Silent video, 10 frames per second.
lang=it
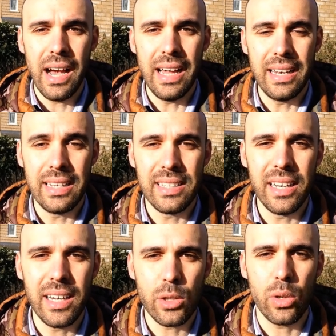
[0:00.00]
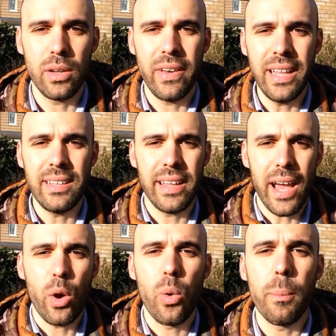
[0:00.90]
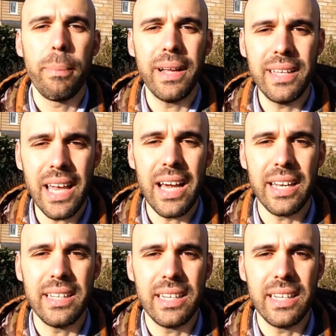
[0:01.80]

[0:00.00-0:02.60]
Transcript: al delegato alla vendita e accompagnare